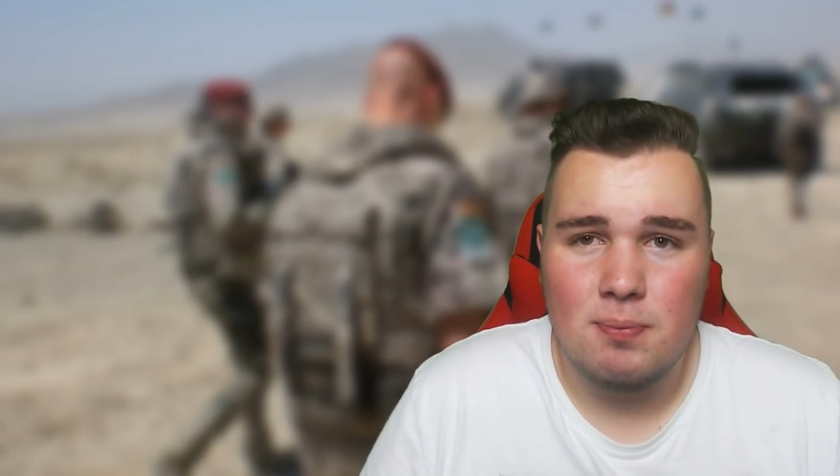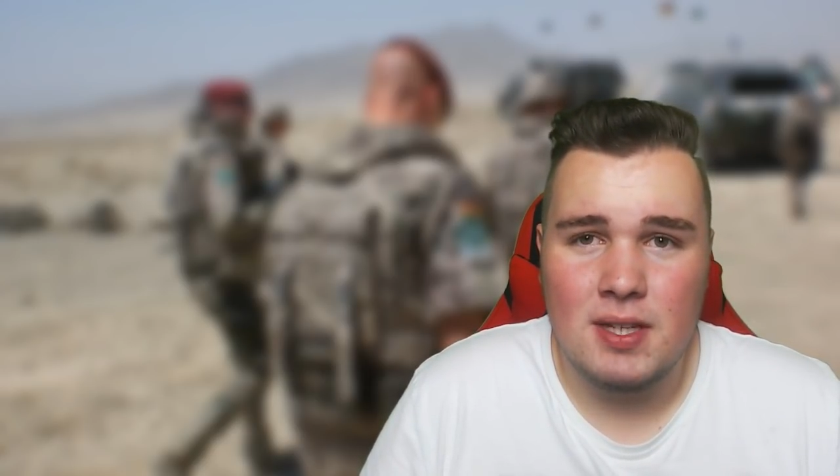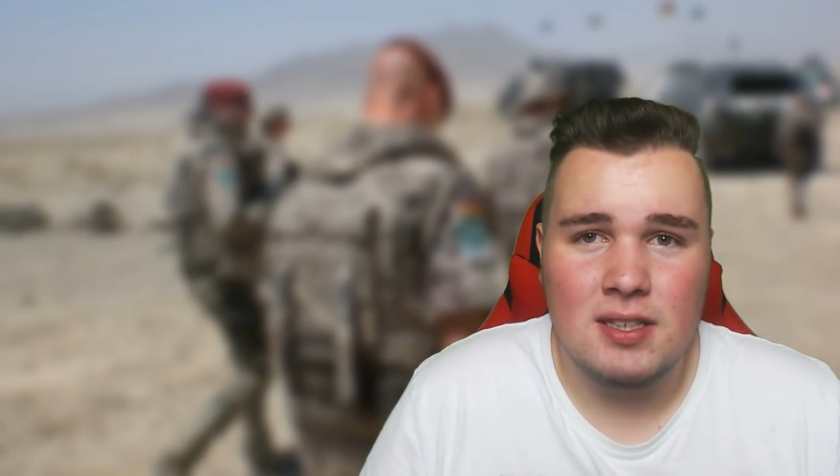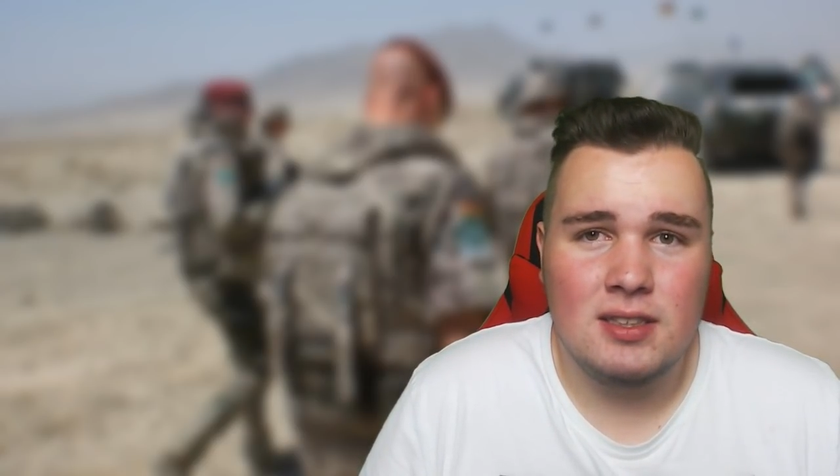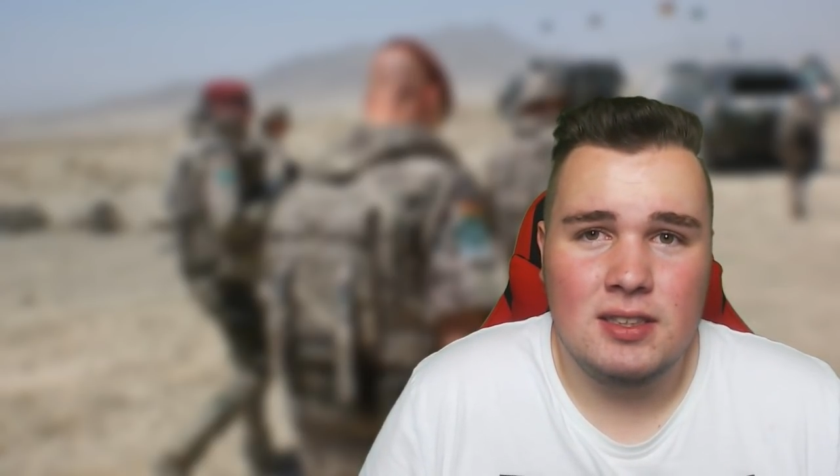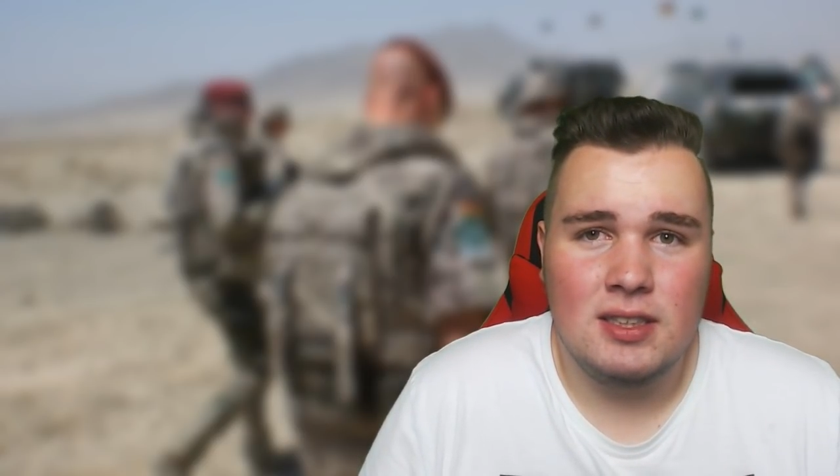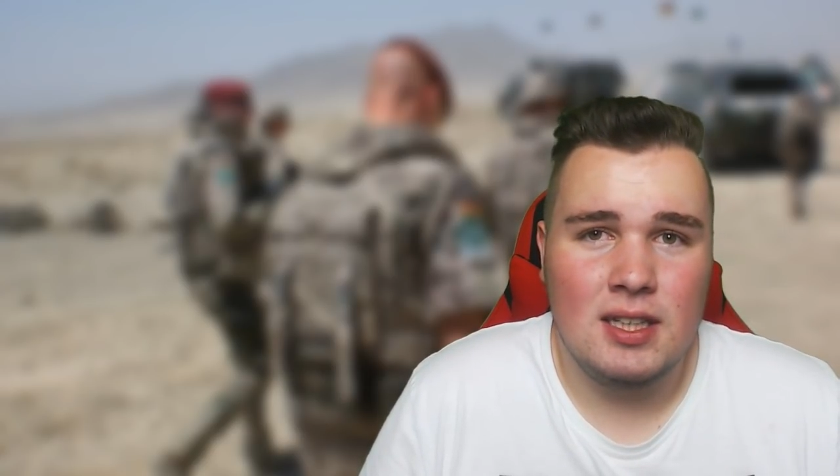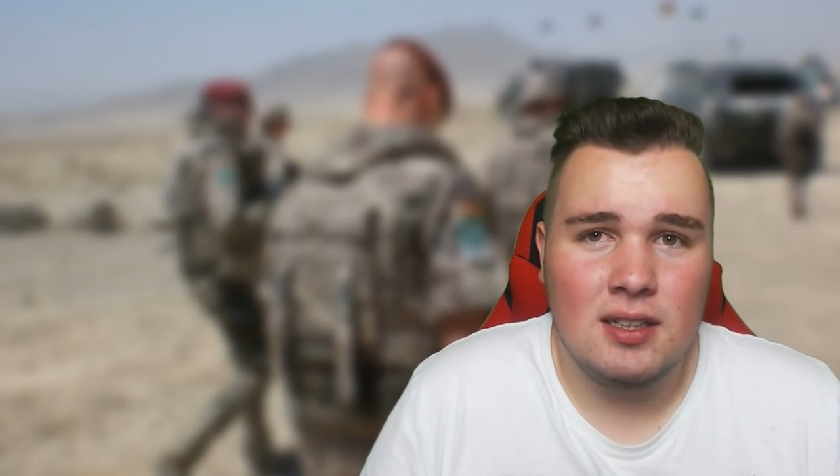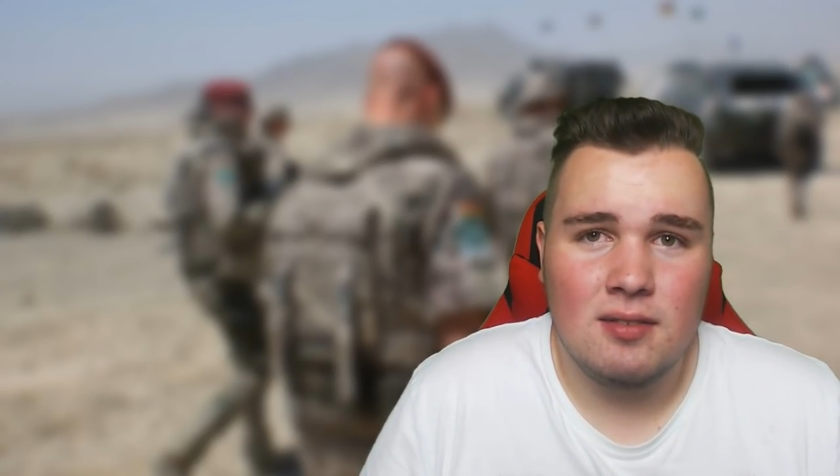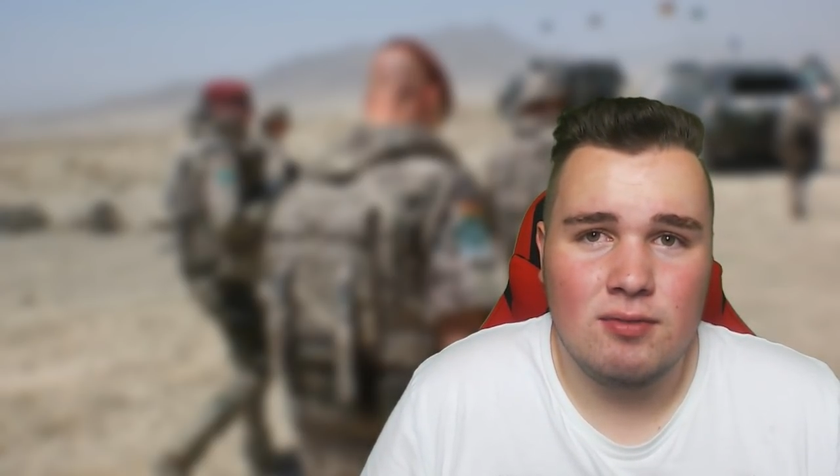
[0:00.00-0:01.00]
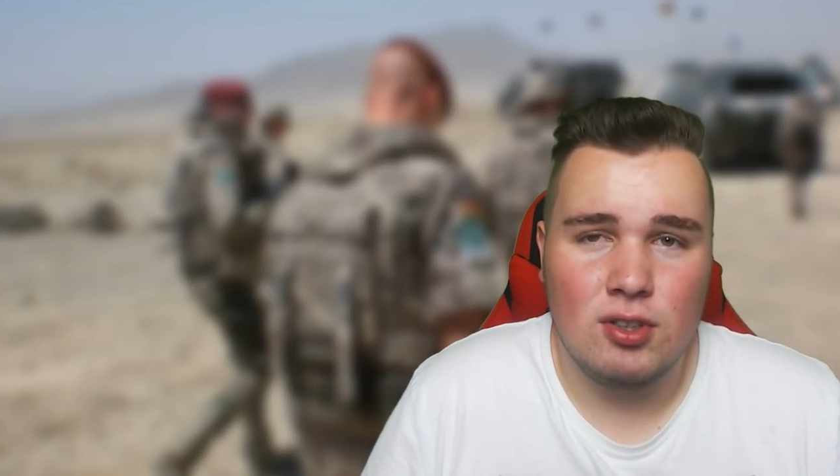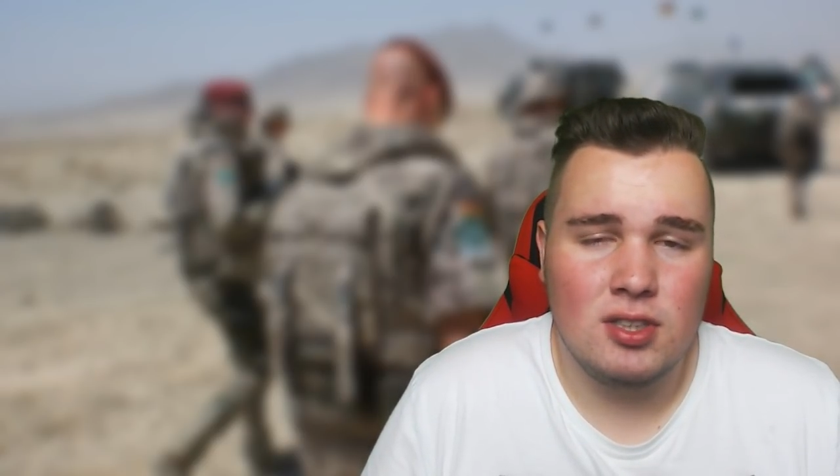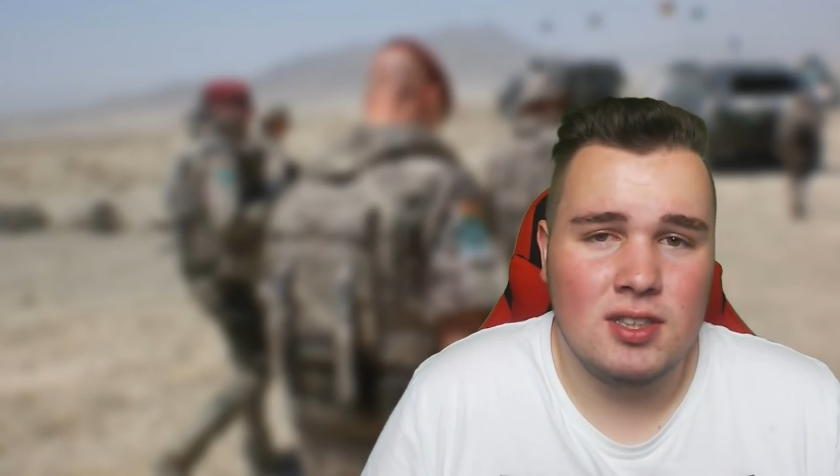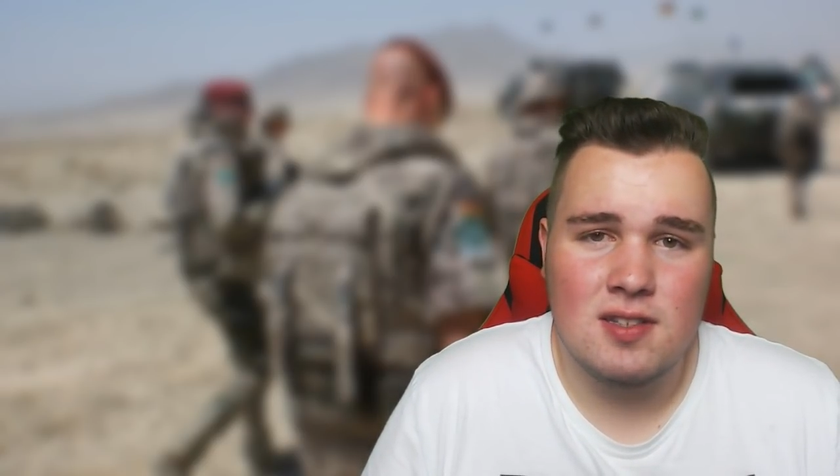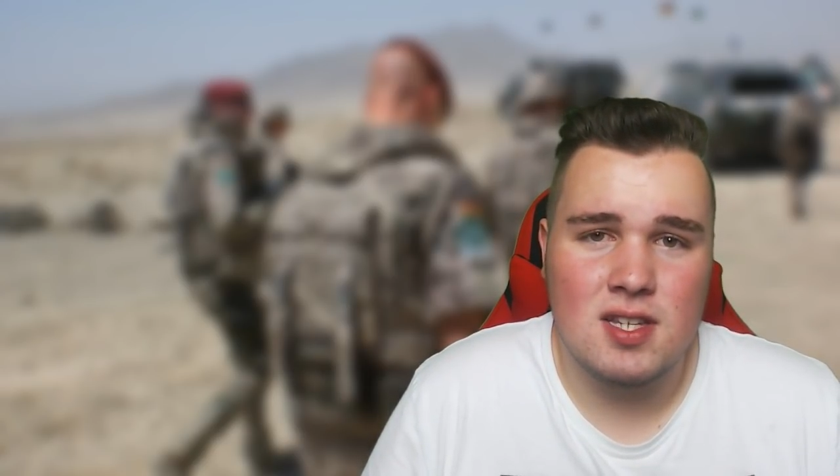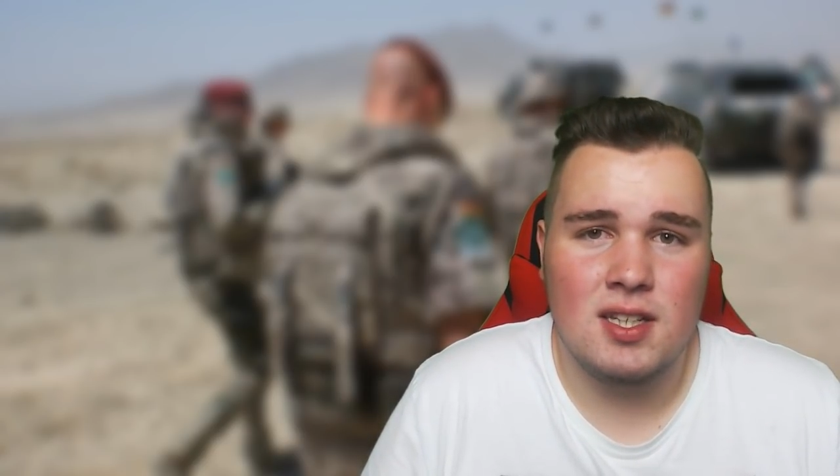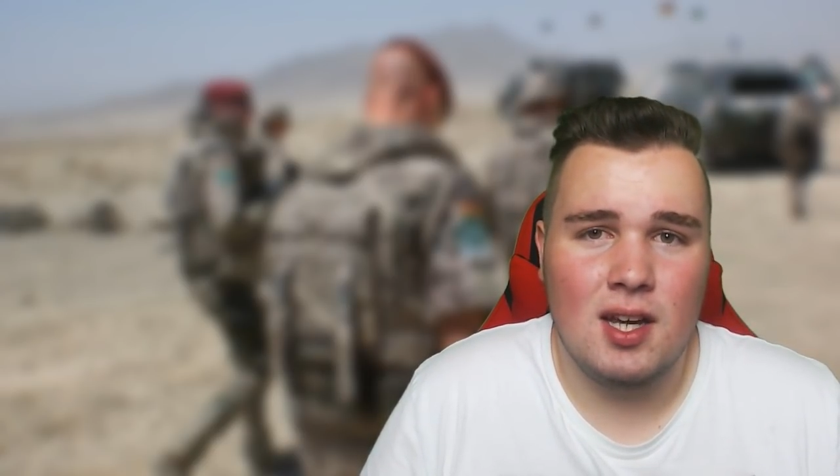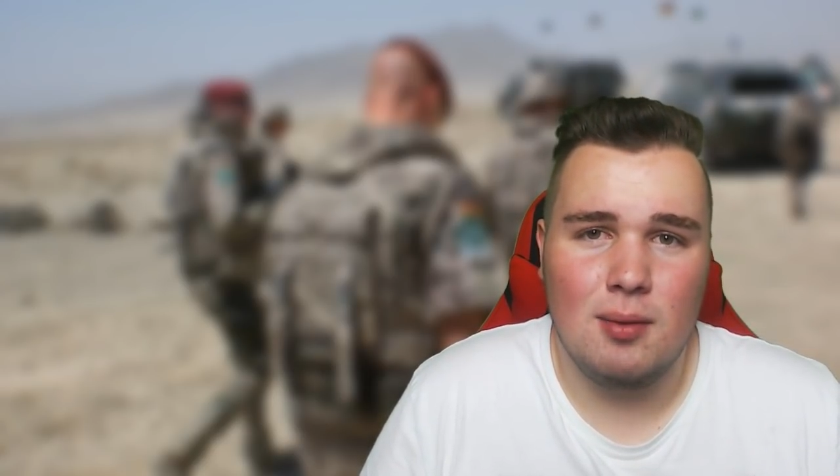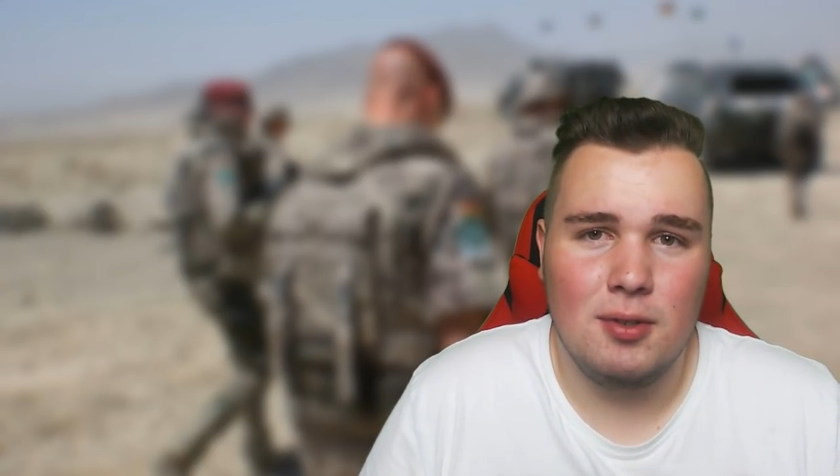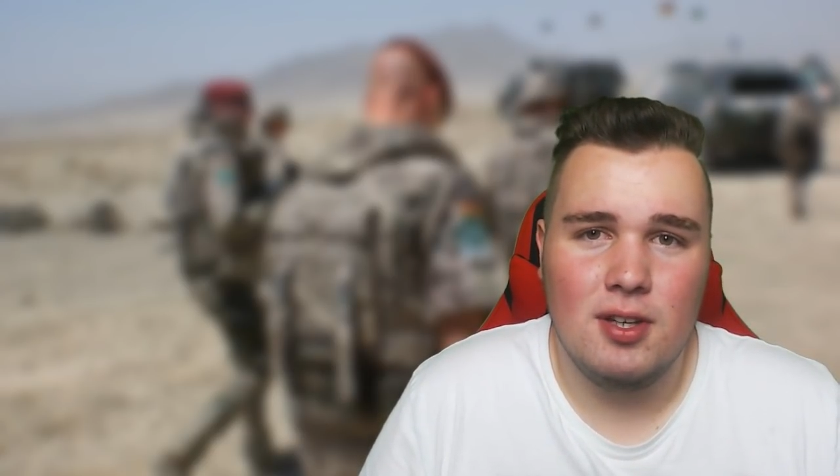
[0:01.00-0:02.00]
den ich je wirklich gesehen
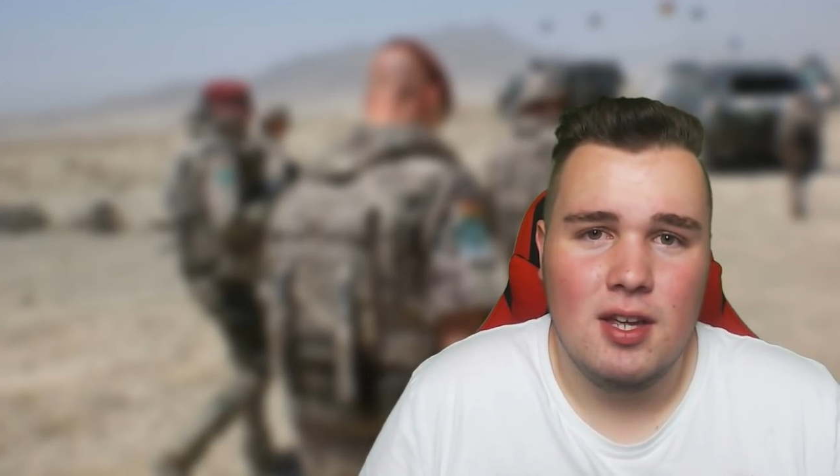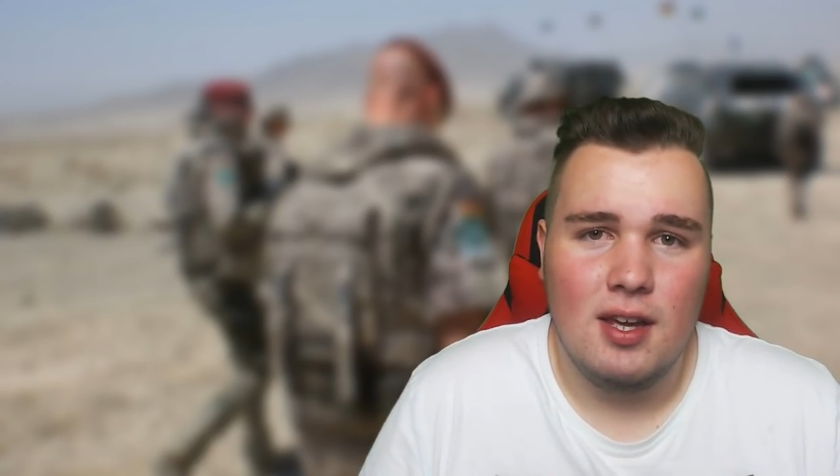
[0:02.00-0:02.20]
habe.